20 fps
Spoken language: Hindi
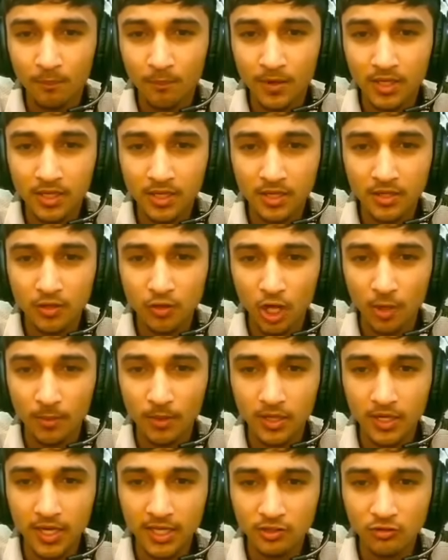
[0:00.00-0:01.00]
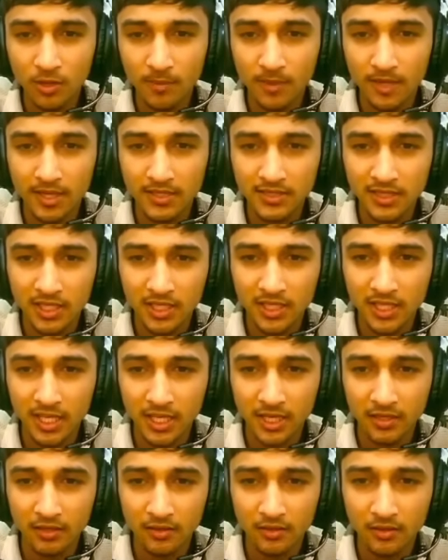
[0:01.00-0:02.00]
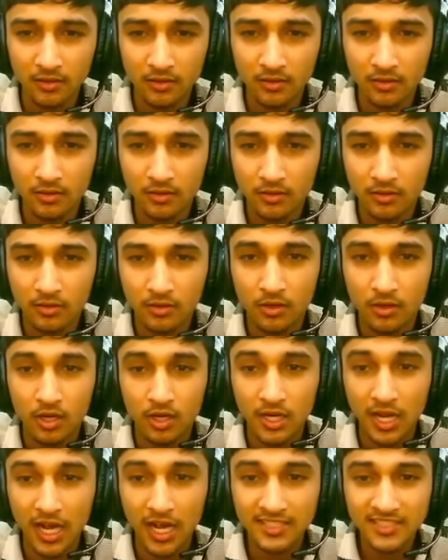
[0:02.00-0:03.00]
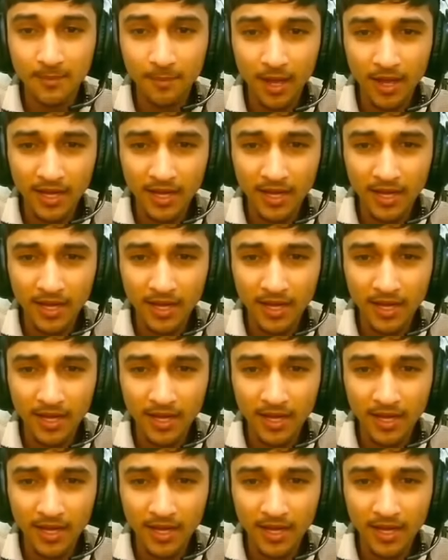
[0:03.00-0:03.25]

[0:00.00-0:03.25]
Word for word: पर नॉर्मल क्लास स्क्वाड में कैसे कर लिया यार कहाँ से मार